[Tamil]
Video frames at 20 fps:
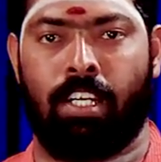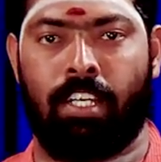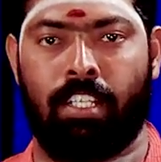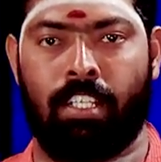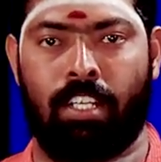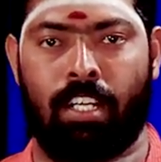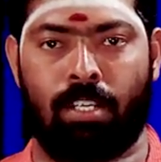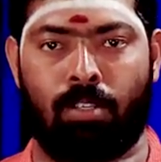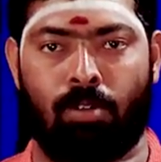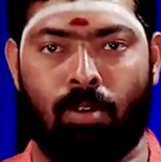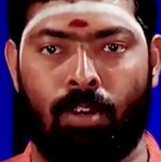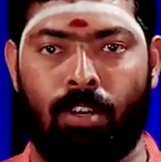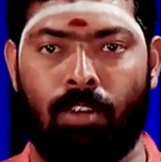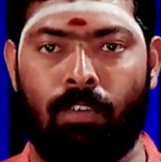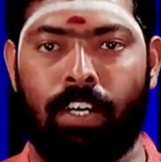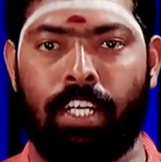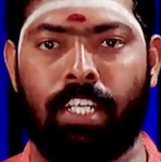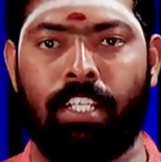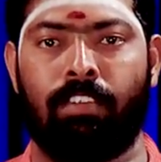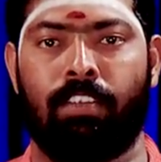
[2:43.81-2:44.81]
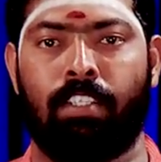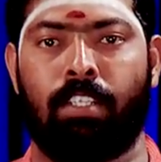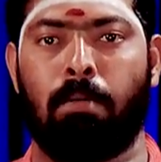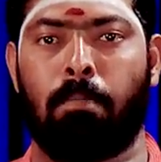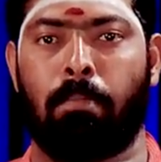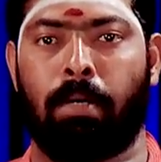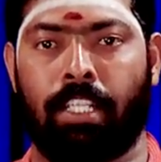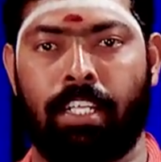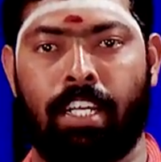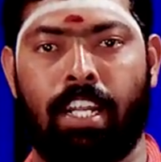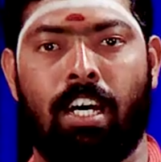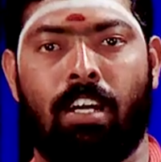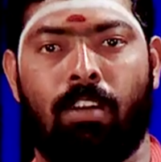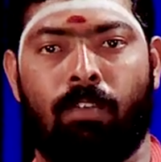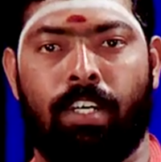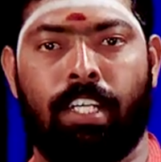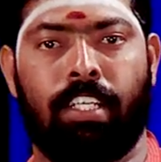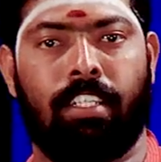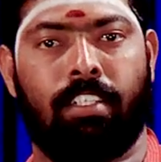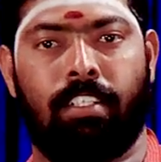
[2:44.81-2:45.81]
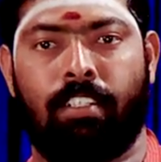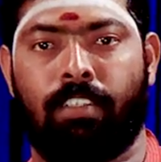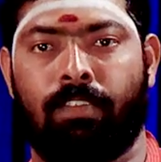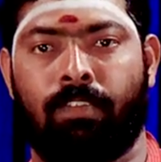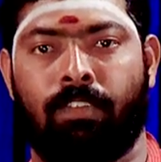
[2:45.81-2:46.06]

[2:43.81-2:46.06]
இது நான் சொல்கிற வயது வந்து பதினாறு வயது